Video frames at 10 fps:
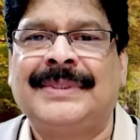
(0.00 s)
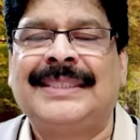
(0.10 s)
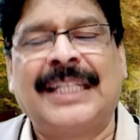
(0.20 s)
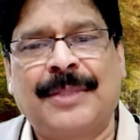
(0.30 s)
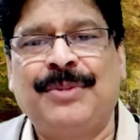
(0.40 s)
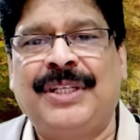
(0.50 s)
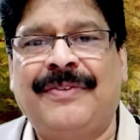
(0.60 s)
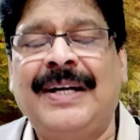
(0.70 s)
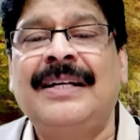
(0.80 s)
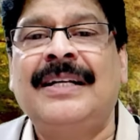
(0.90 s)
శతం జీవ
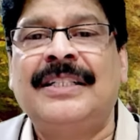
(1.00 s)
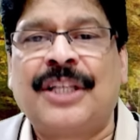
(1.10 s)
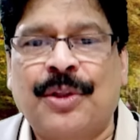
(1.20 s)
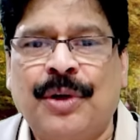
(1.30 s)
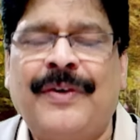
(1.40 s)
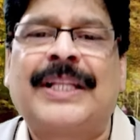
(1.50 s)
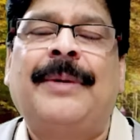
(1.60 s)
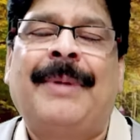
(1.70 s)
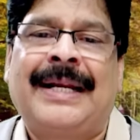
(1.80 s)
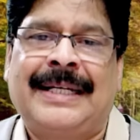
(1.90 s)
శరదో
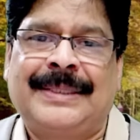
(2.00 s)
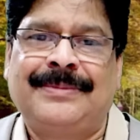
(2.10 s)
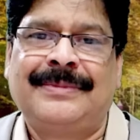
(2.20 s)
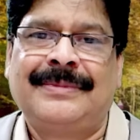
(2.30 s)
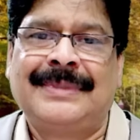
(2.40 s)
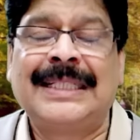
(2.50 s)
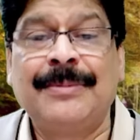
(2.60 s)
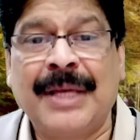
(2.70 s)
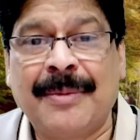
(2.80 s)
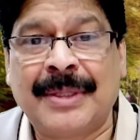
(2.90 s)
వర్ధమాన శతం
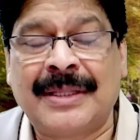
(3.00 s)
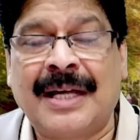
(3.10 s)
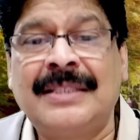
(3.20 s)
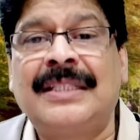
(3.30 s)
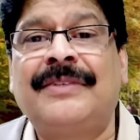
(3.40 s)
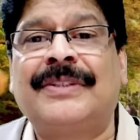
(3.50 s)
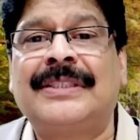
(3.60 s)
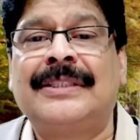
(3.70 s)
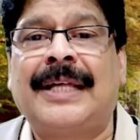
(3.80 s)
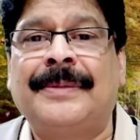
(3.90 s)
హేమంతాన్ శతం
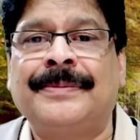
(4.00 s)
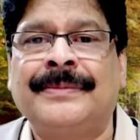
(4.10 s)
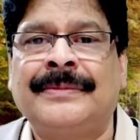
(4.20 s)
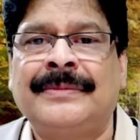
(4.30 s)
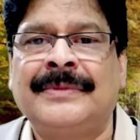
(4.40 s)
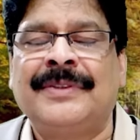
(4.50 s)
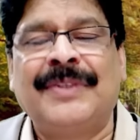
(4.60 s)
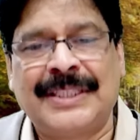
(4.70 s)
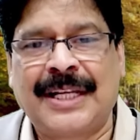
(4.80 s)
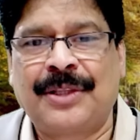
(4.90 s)
వసంతాన్
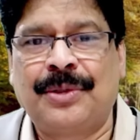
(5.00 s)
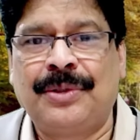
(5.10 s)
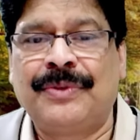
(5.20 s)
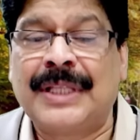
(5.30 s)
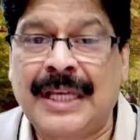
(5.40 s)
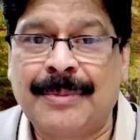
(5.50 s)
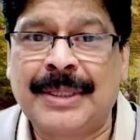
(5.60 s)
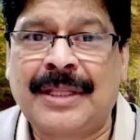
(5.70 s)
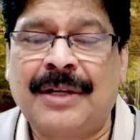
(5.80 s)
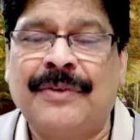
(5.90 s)
వంద శరత్తులు వంద
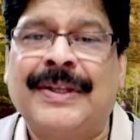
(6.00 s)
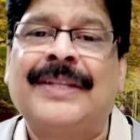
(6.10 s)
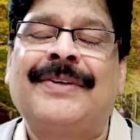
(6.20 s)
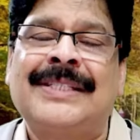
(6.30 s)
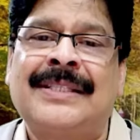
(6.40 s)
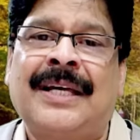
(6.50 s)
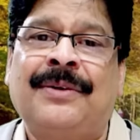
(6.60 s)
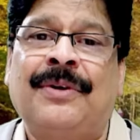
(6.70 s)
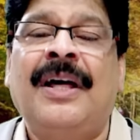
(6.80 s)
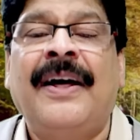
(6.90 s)
హేమంతాలు వంద వసంతాలు
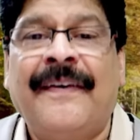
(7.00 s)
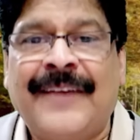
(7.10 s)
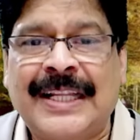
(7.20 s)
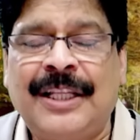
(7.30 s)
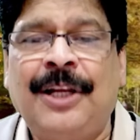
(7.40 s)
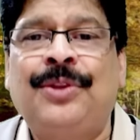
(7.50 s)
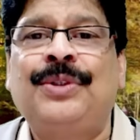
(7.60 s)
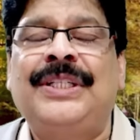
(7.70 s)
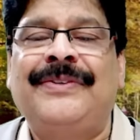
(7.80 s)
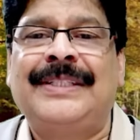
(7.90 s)
వర్ధిల్లుతూ
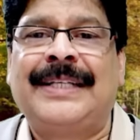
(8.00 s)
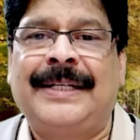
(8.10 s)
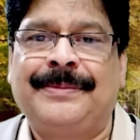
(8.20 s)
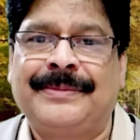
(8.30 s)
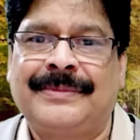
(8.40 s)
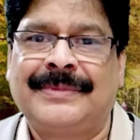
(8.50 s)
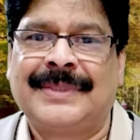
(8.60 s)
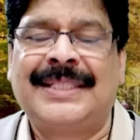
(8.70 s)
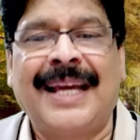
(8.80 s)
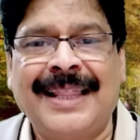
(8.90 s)
జీవించండి
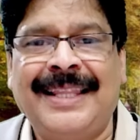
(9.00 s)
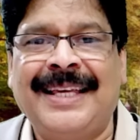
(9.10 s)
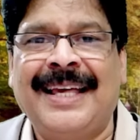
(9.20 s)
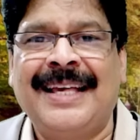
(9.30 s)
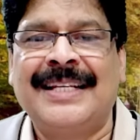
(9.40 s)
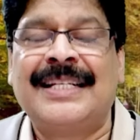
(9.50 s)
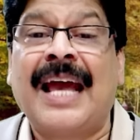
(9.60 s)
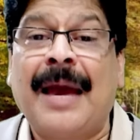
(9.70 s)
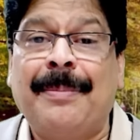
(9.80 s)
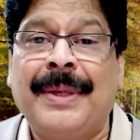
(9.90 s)
స్టే హెల్దీ స్టే
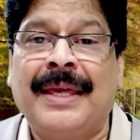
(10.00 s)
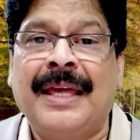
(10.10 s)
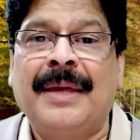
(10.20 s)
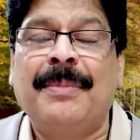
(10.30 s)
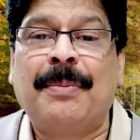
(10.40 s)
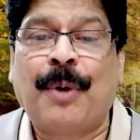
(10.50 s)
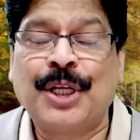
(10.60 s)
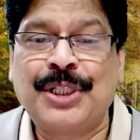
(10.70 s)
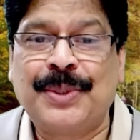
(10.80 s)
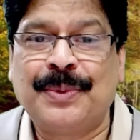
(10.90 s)
హ్యాపీ బి
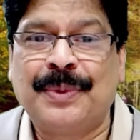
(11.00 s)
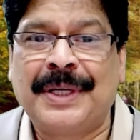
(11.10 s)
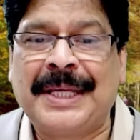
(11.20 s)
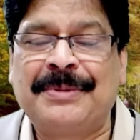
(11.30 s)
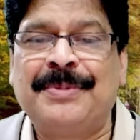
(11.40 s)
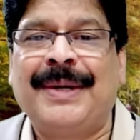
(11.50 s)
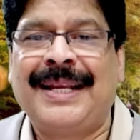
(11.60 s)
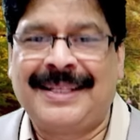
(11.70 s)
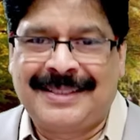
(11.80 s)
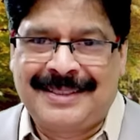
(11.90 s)
పాజిటివ్ కీప్
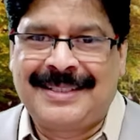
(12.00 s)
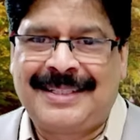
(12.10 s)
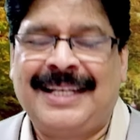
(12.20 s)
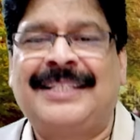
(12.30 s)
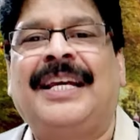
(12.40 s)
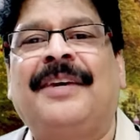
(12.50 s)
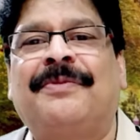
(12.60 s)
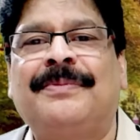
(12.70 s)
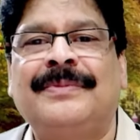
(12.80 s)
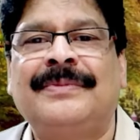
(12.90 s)
స్మైలింగ్ స్టే సేఫ్
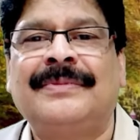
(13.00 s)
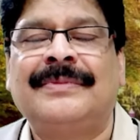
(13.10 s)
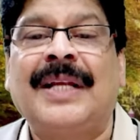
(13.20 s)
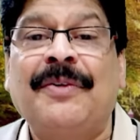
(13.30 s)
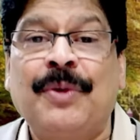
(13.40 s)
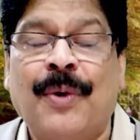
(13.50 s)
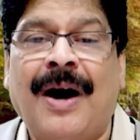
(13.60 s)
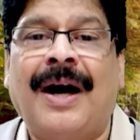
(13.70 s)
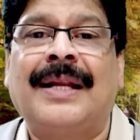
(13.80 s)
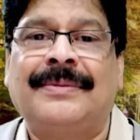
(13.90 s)
లవ్ యూ
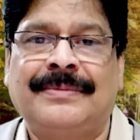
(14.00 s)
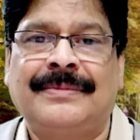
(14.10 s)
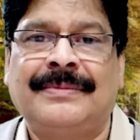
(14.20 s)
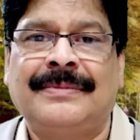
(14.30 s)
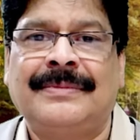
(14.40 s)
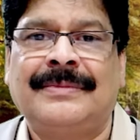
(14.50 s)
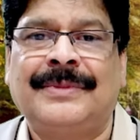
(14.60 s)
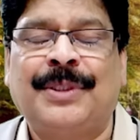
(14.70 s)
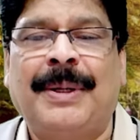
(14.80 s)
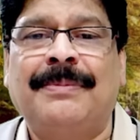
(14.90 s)
ఆల్
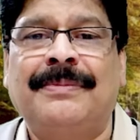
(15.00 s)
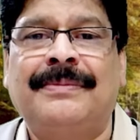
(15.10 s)
శుభం